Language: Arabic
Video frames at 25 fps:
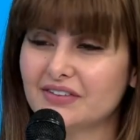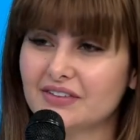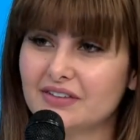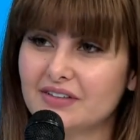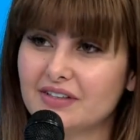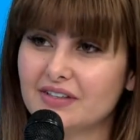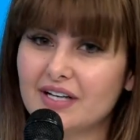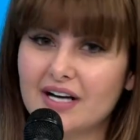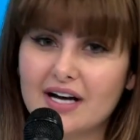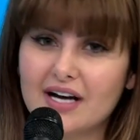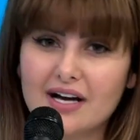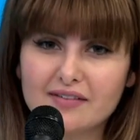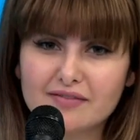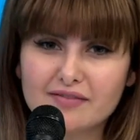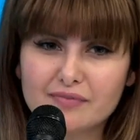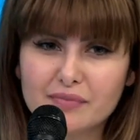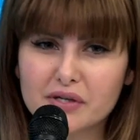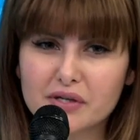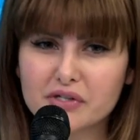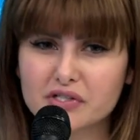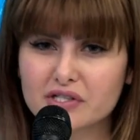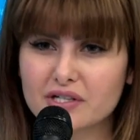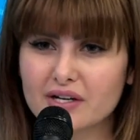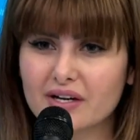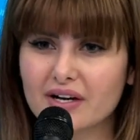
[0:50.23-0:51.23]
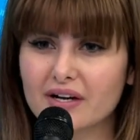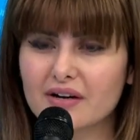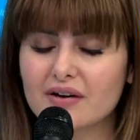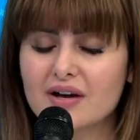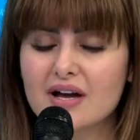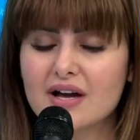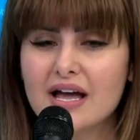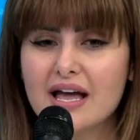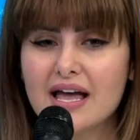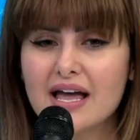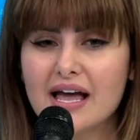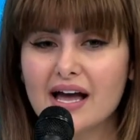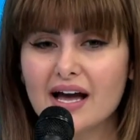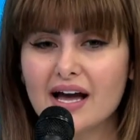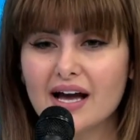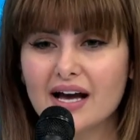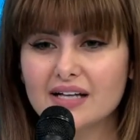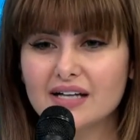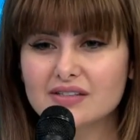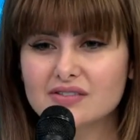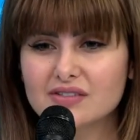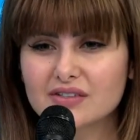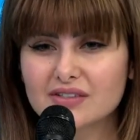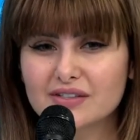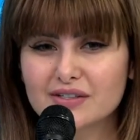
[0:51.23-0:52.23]
نخاف برشا
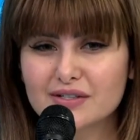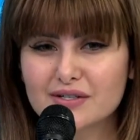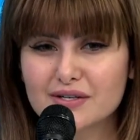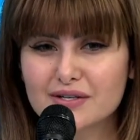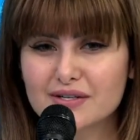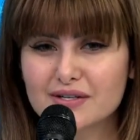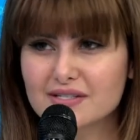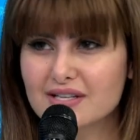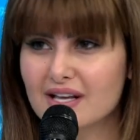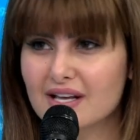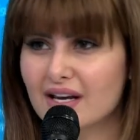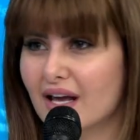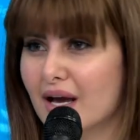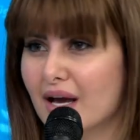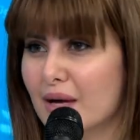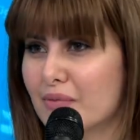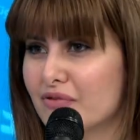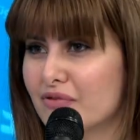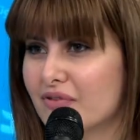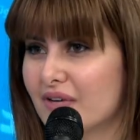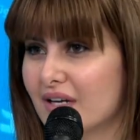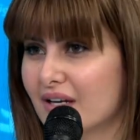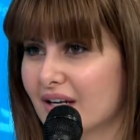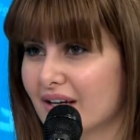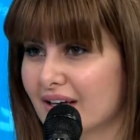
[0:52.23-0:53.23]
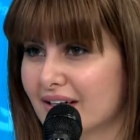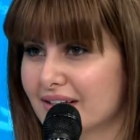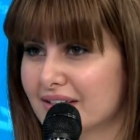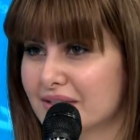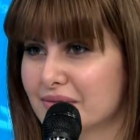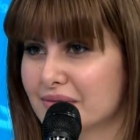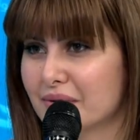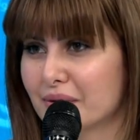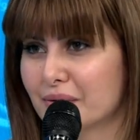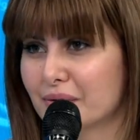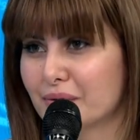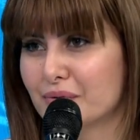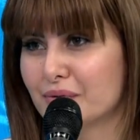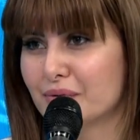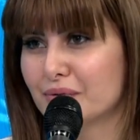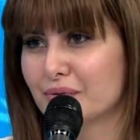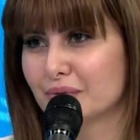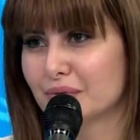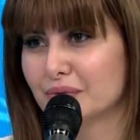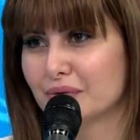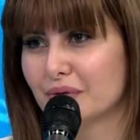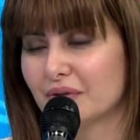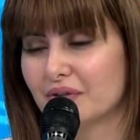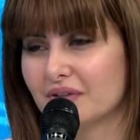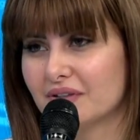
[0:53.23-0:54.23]
خاطر زلقه بفلقه كما
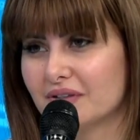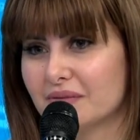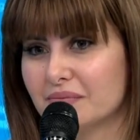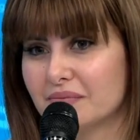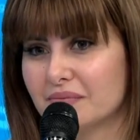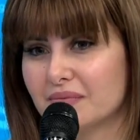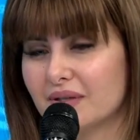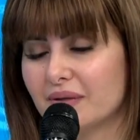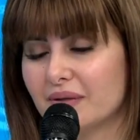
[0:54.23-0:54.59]
يقولوا دونك